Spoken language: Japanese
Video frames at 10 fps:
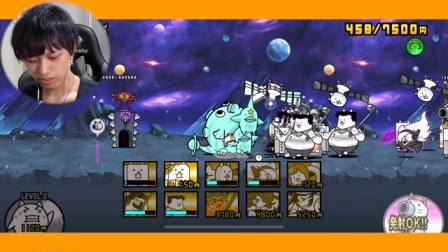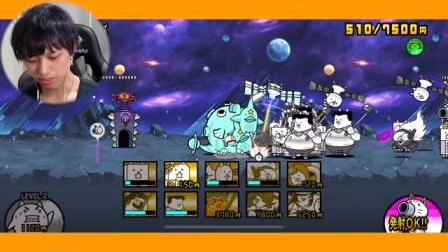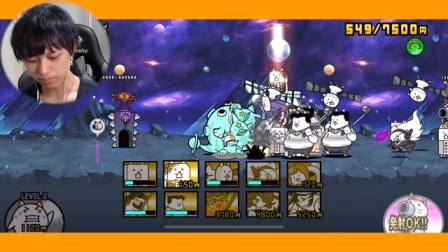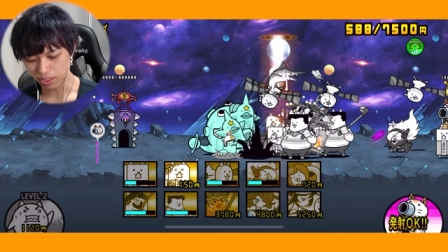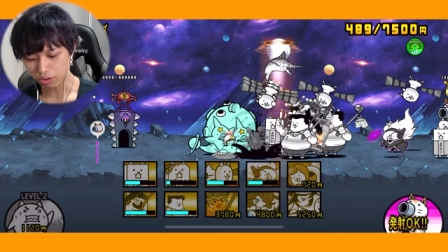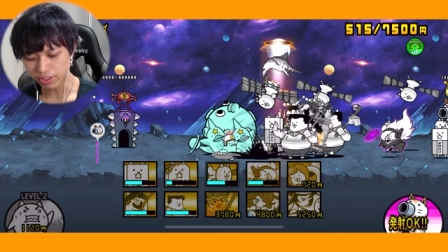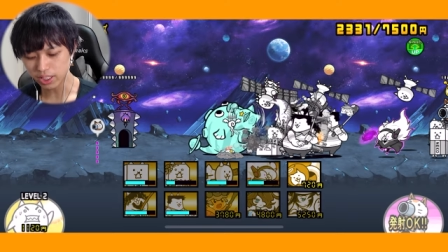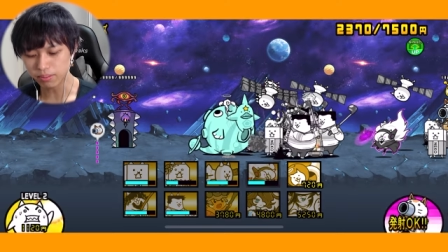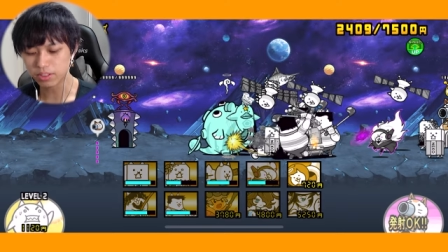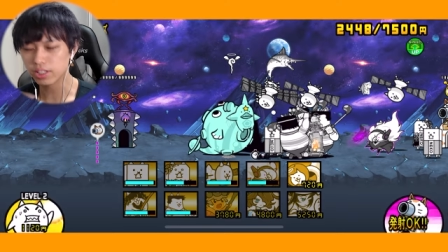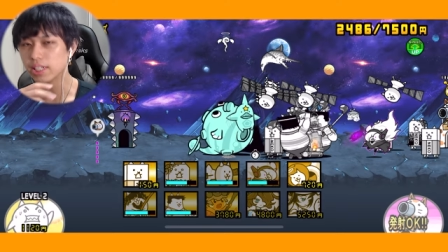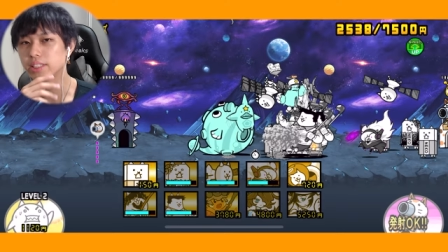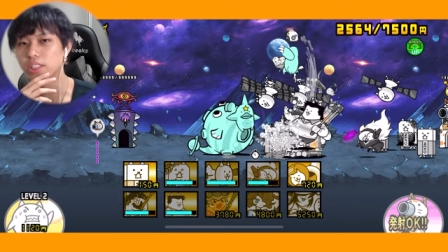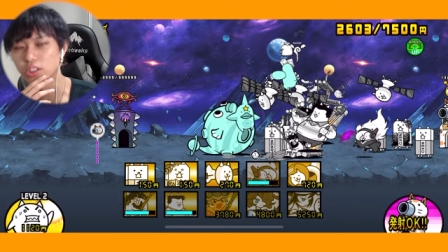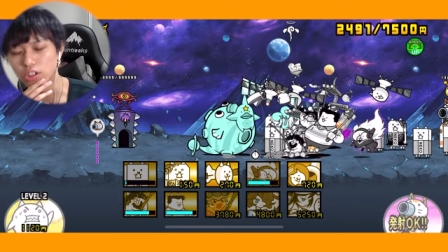で、まあこれ多分クリア
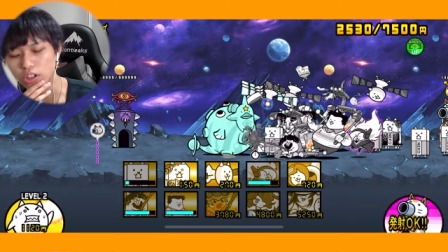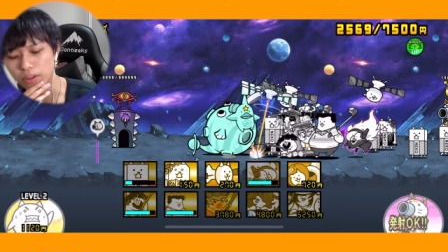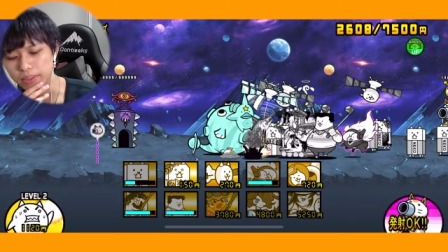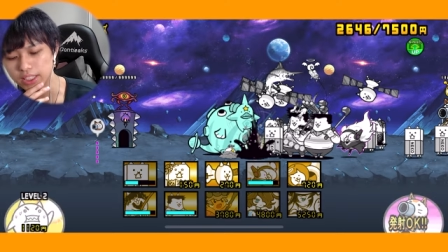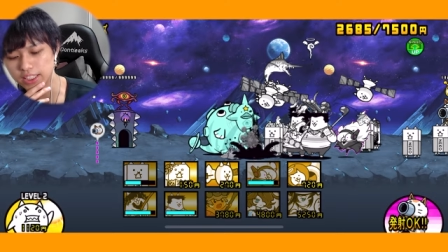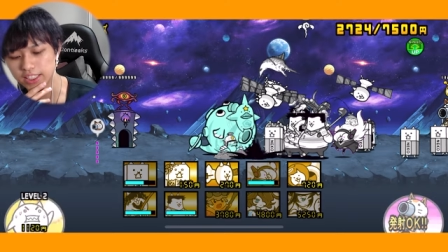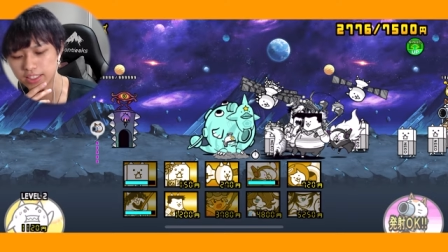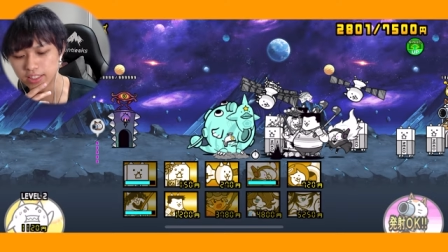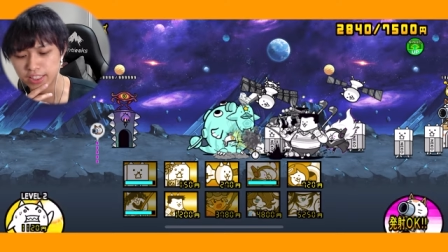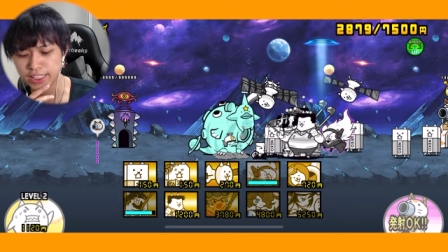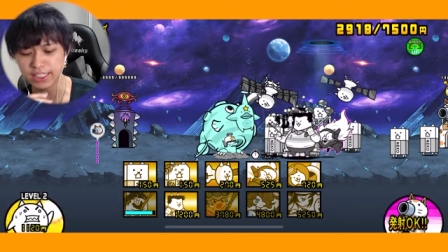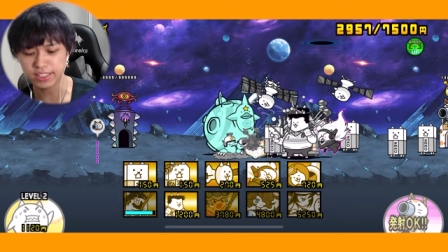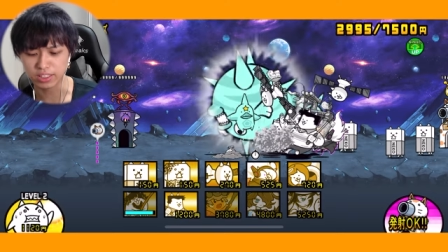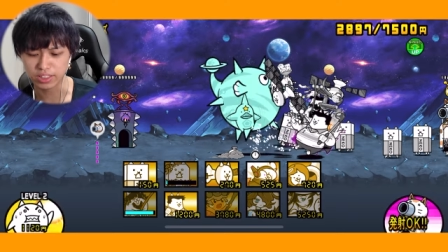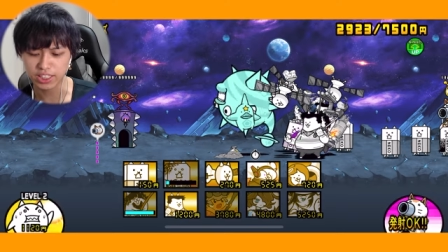すると、また、
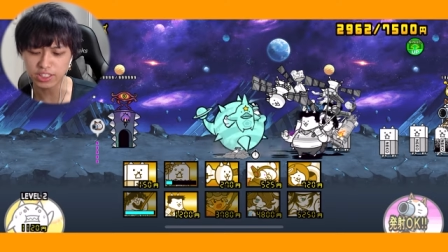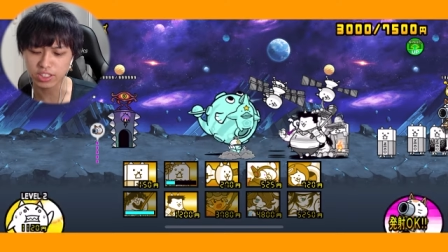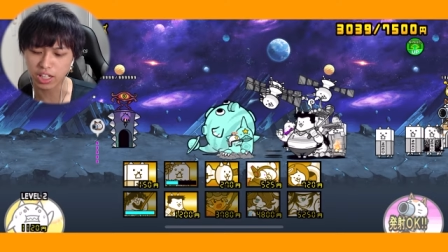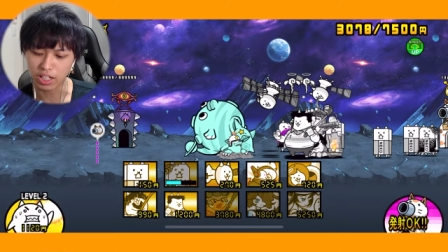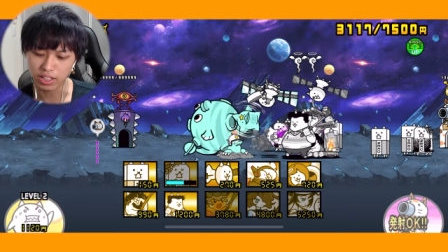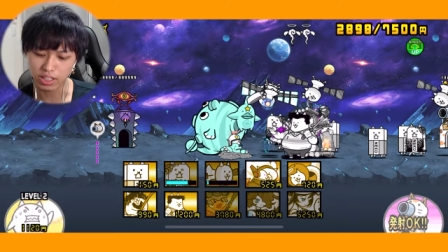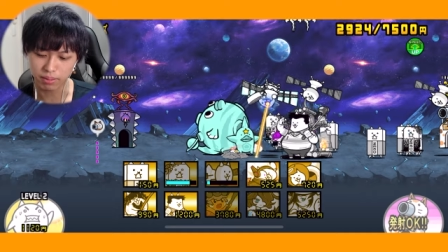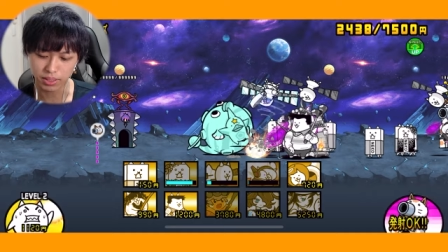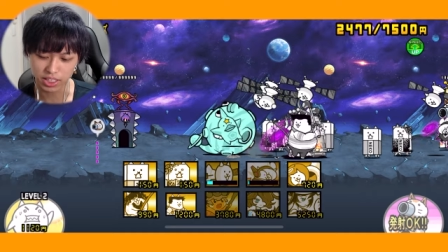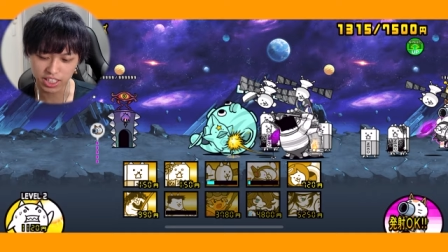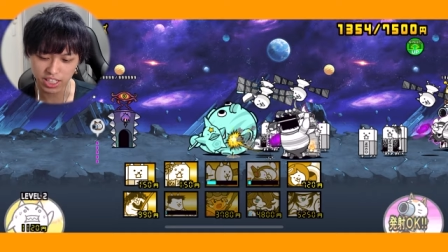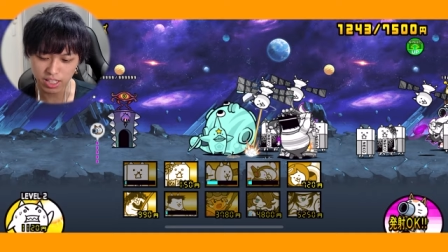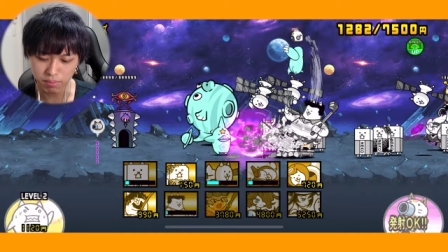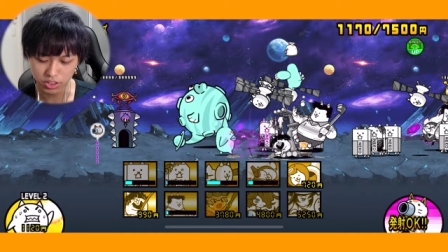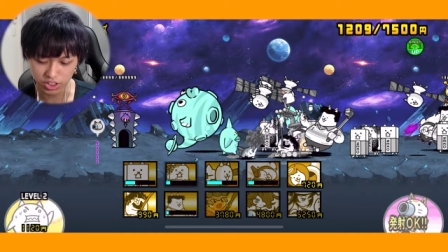絶、絶かななんかまた
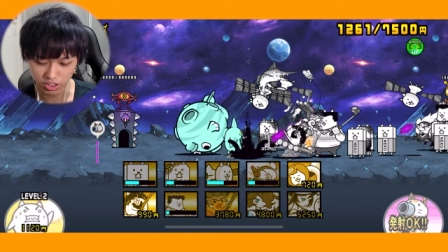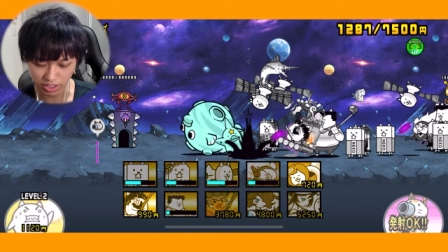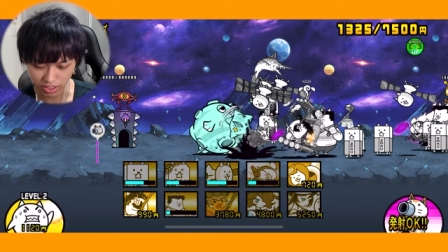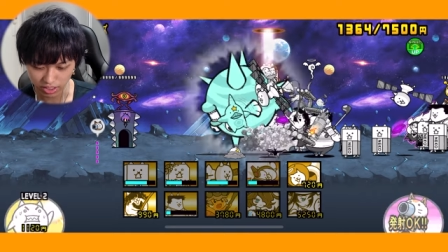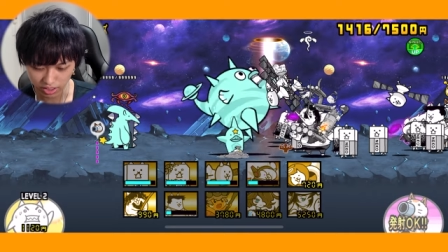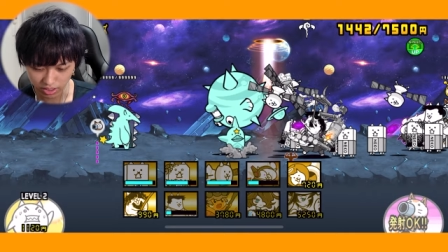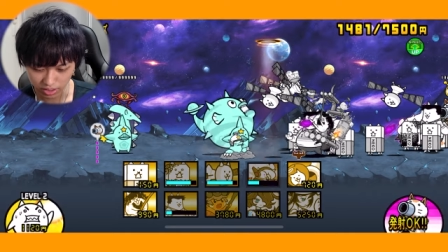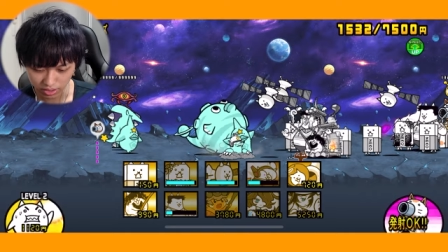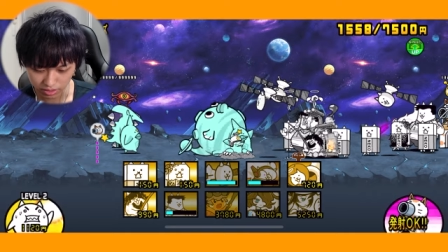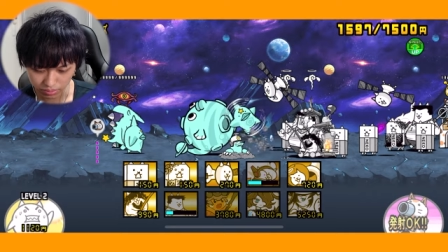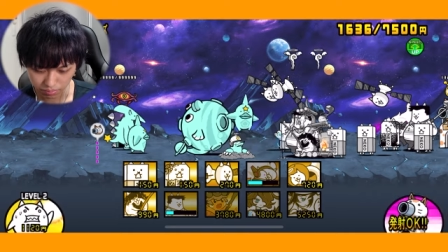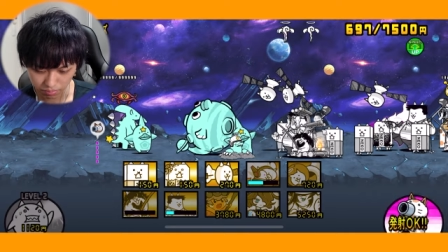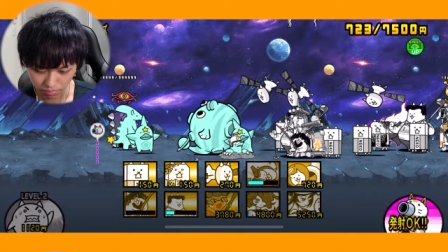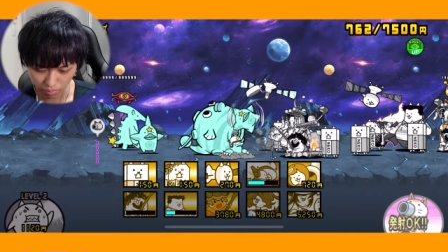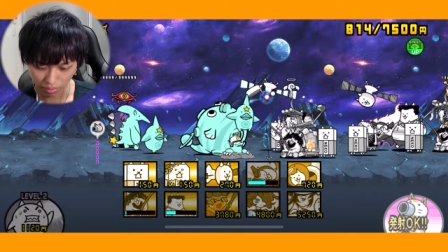激ムズのね、
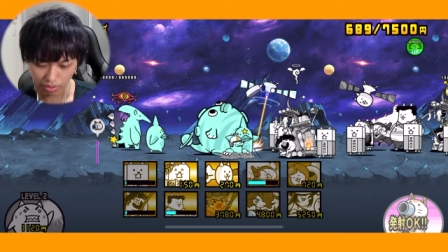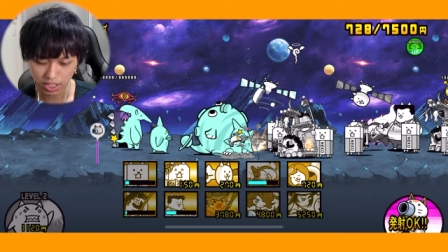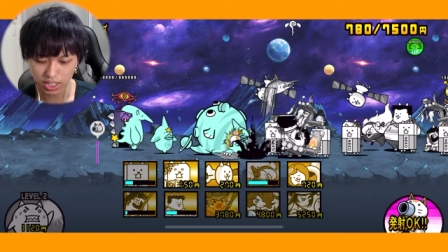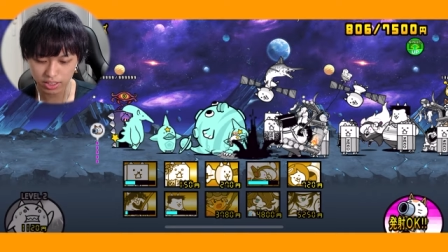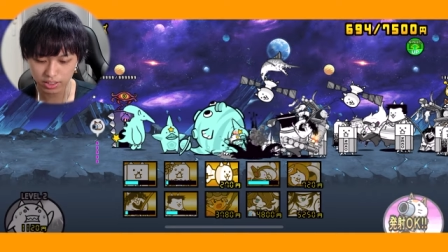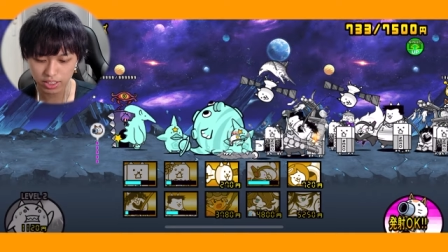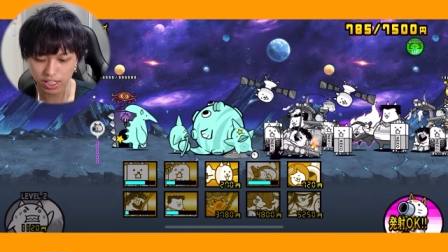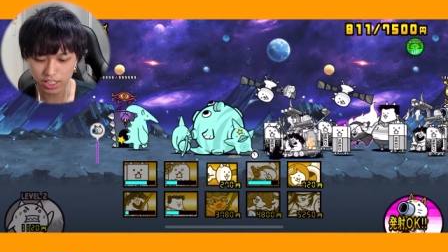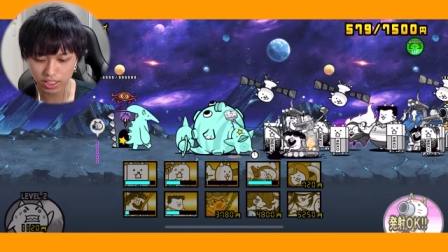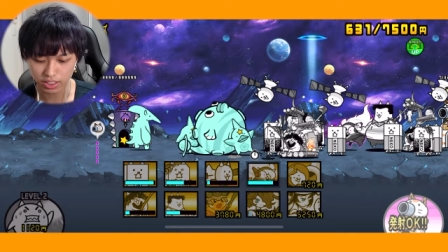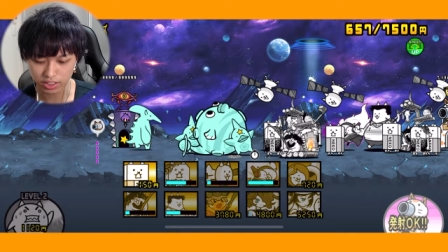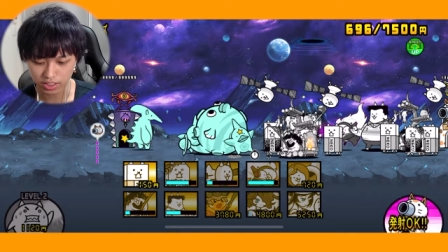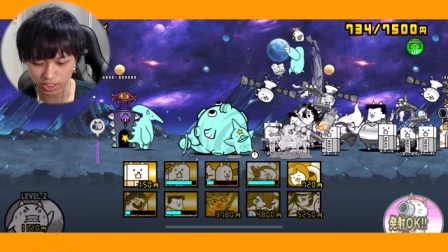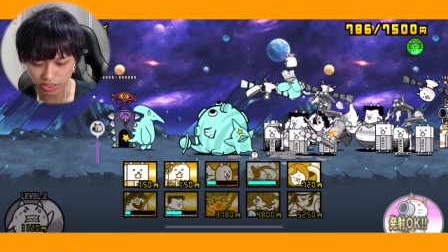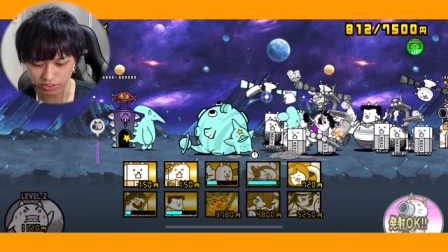があって、
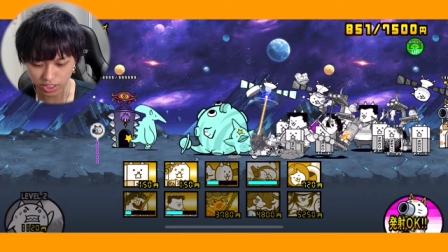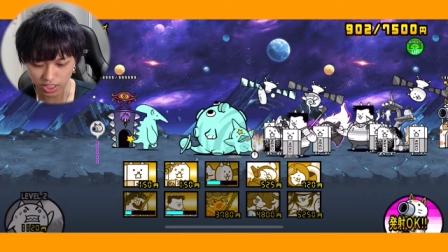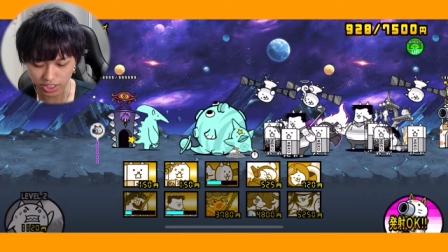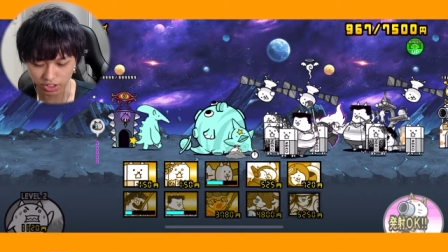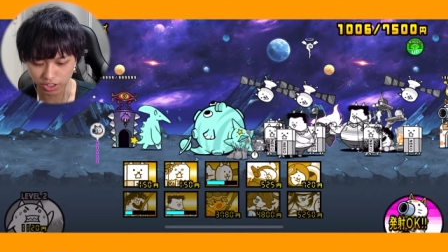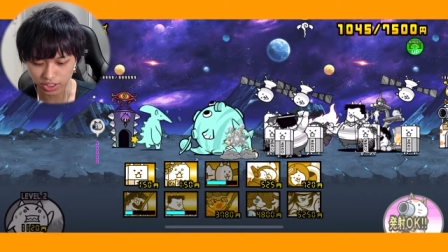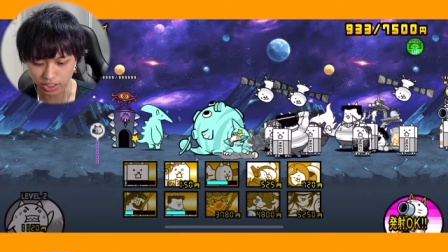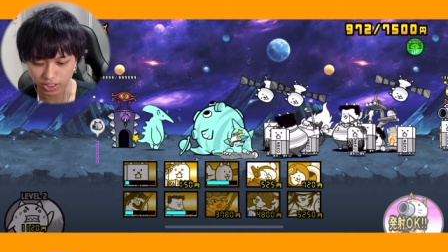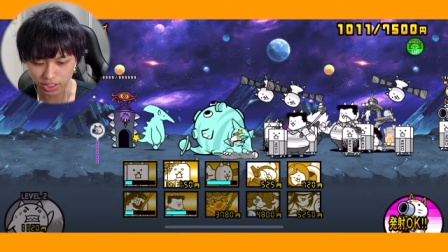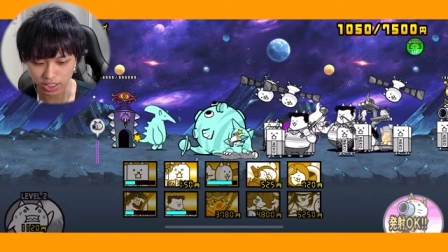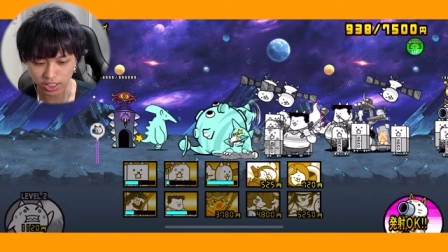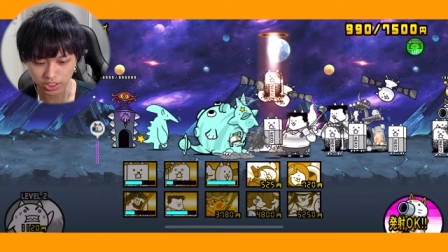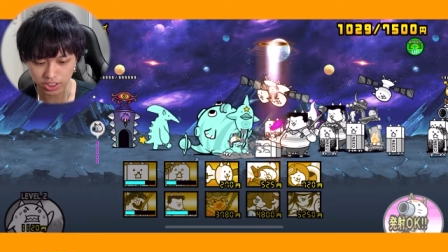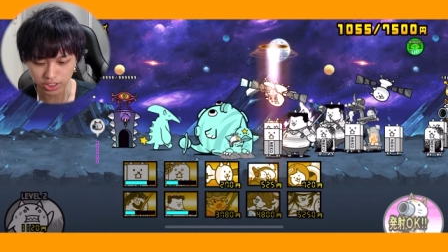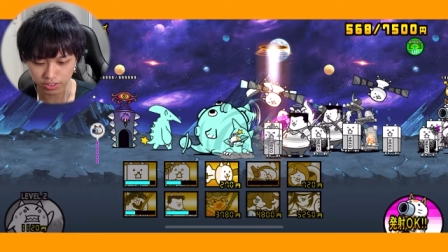キャラクターゲットできたり的な感
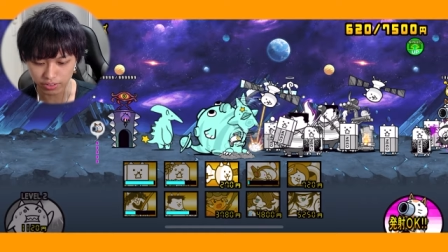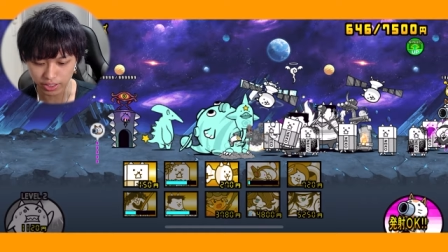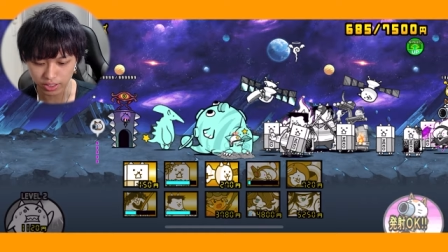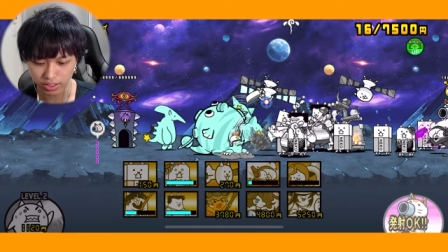じですよね。